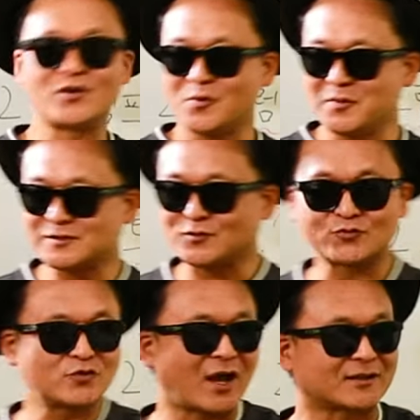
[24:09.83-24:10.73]
일론 머스크
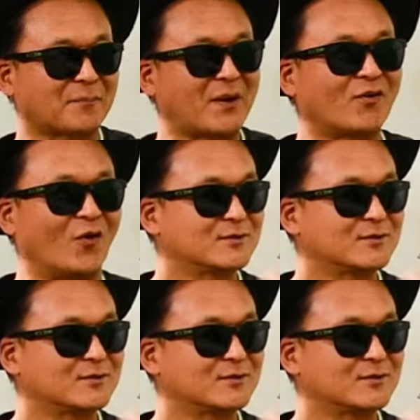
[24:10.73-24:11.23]
누구야? 답한 거.